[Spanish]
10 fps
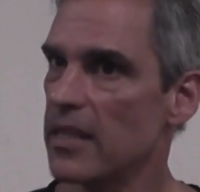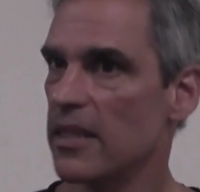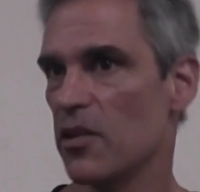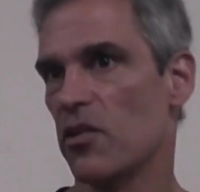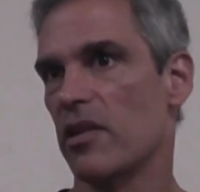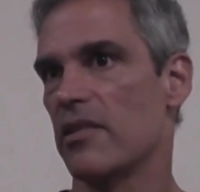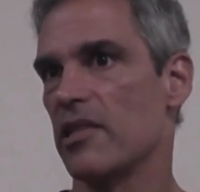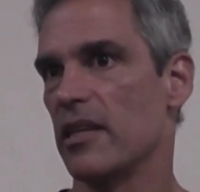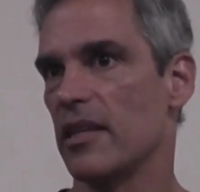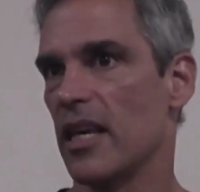interior que
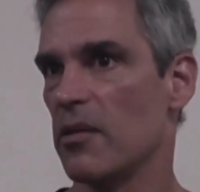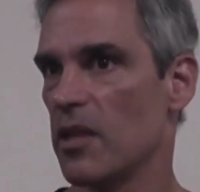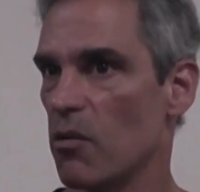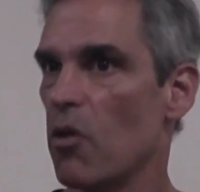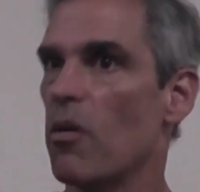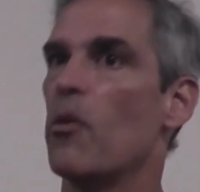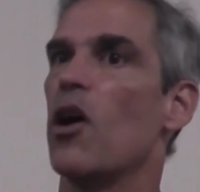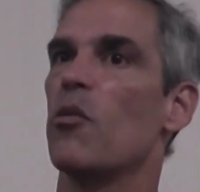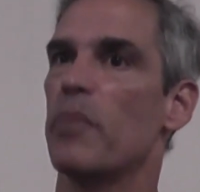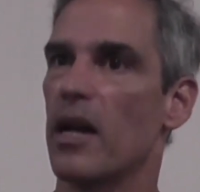sientes. Y de nuevo,
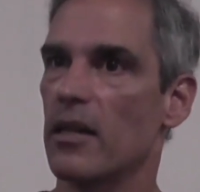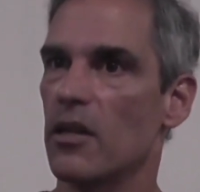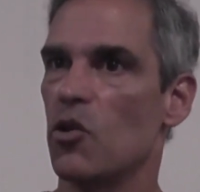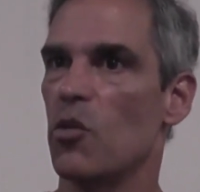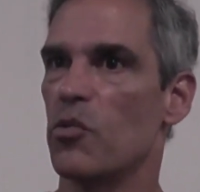vamos a lo práctico.